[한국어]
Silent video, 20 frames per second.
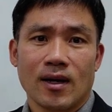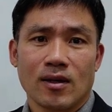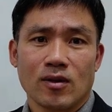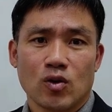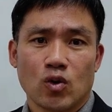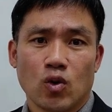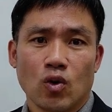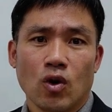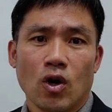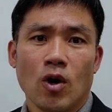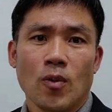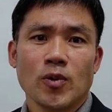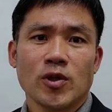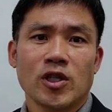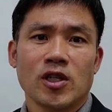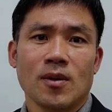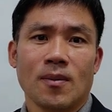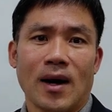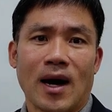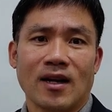
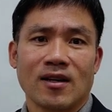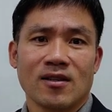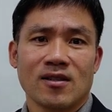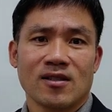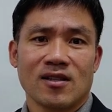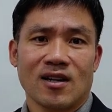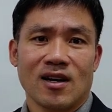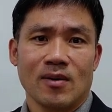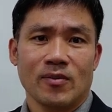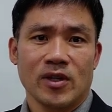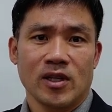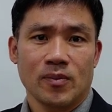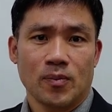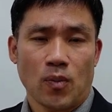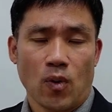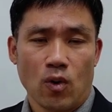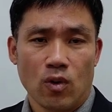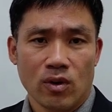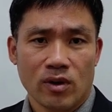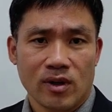수없이 많은 사람이
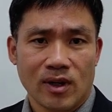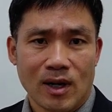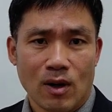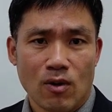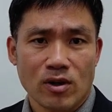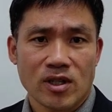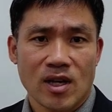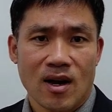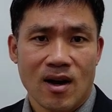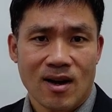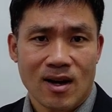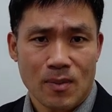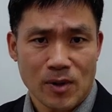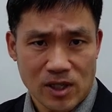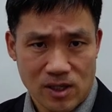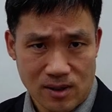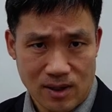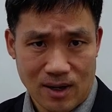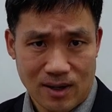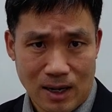볼 거라고
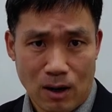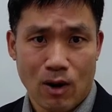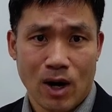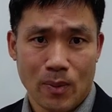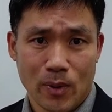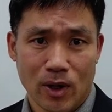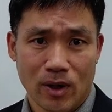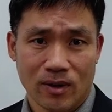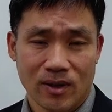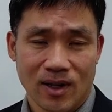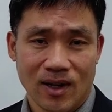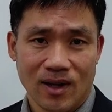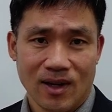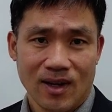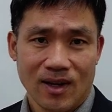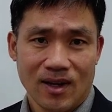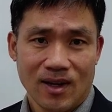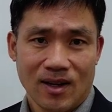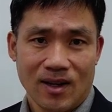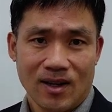생각하면서 쓰라라고 하면
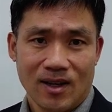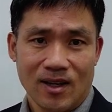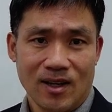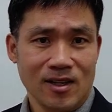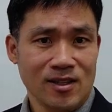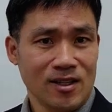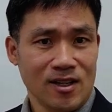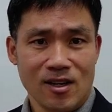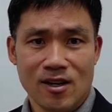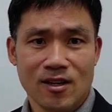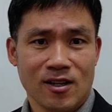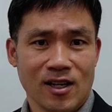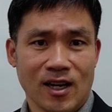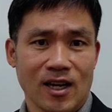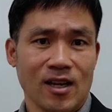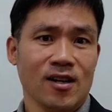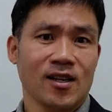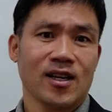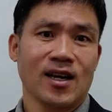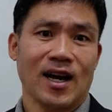이제 일기가
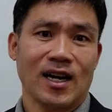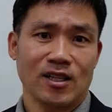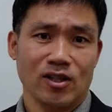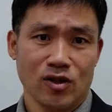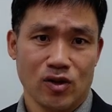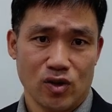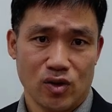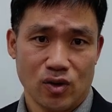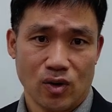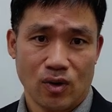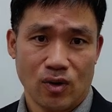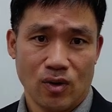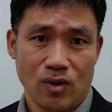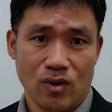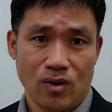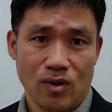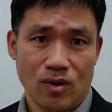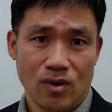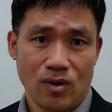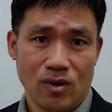일기가 아닌 거죠.
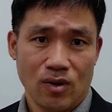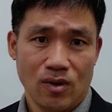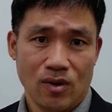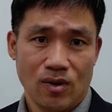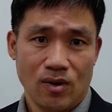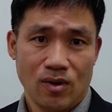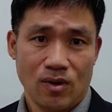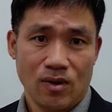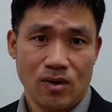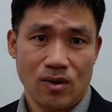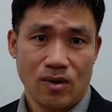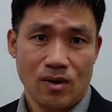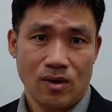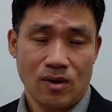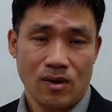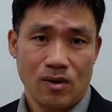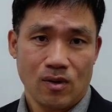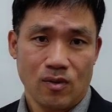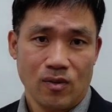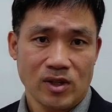
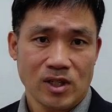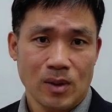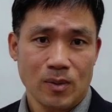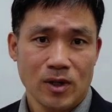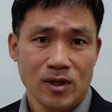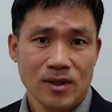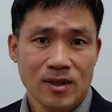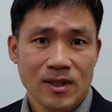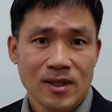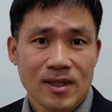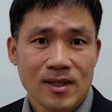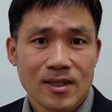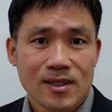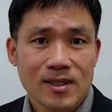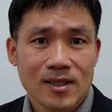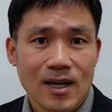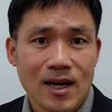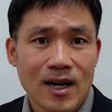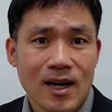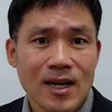왜냐하면
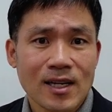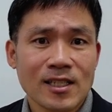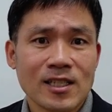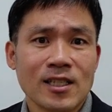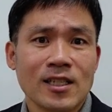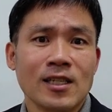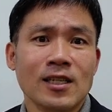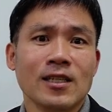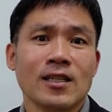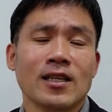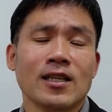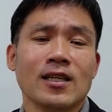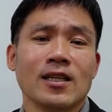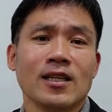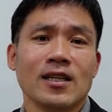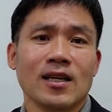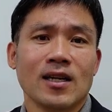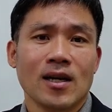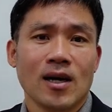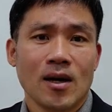
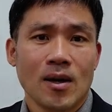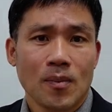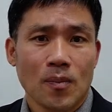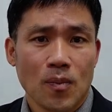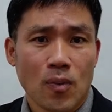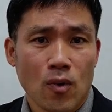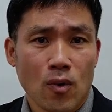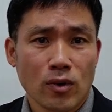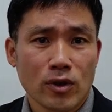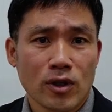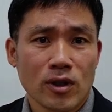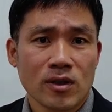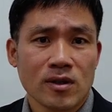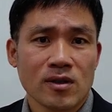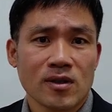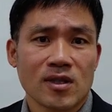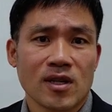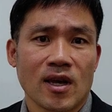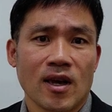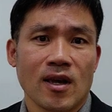자신이
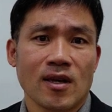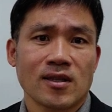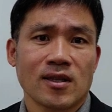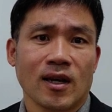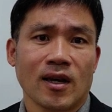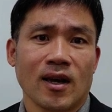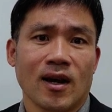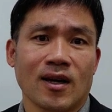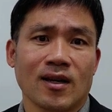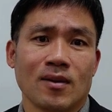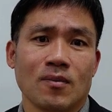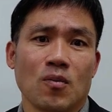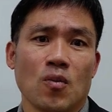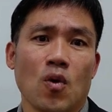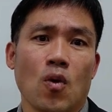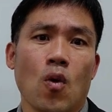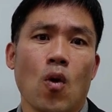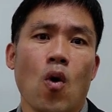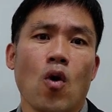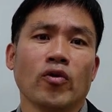보는 세상에 관한
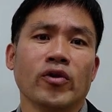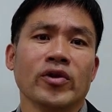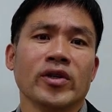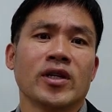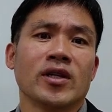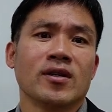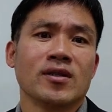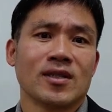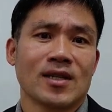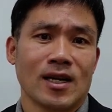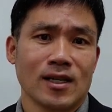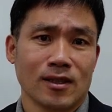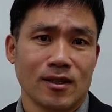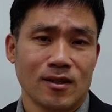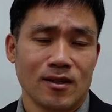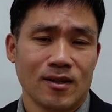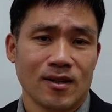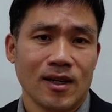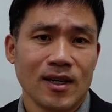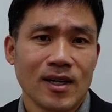모든
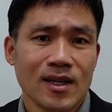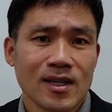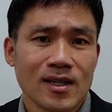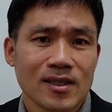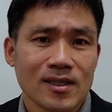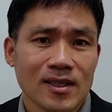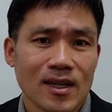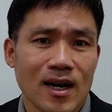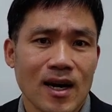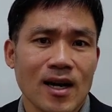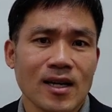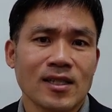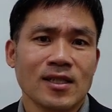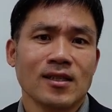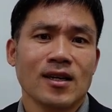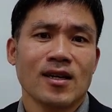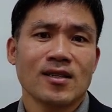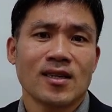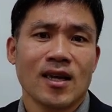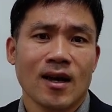현상들을
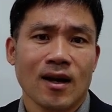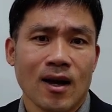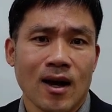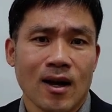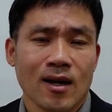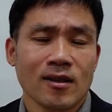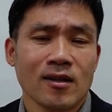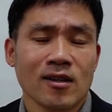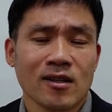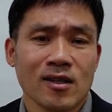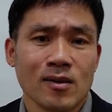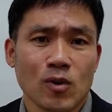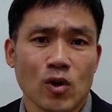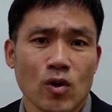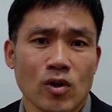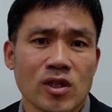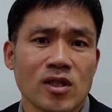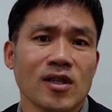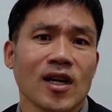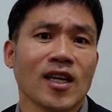자신의 생각과
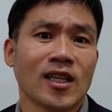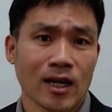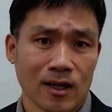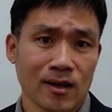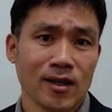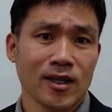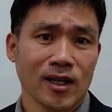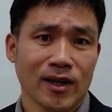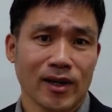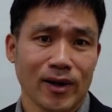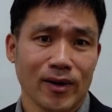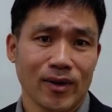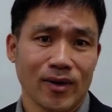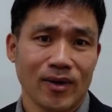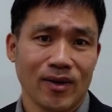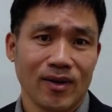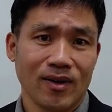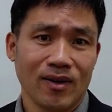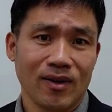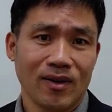느낌으로 쓰게 될 거니까요.